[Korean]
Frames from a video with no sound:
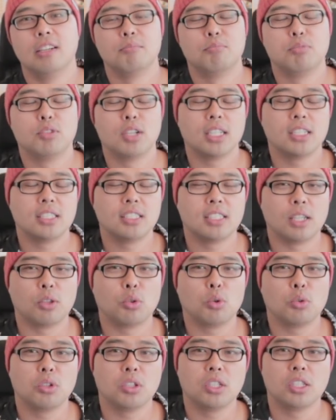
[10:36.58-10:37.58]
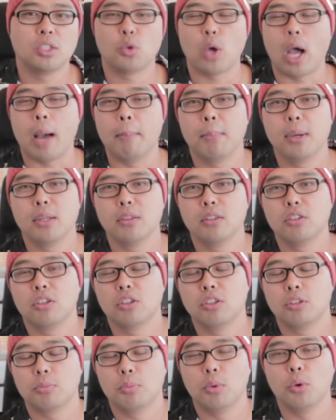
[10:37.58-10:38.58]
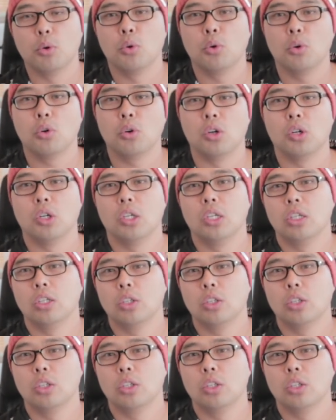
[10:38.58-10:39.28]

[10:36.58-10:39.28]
브라질 대통령이 또 안 맞는 거를 보고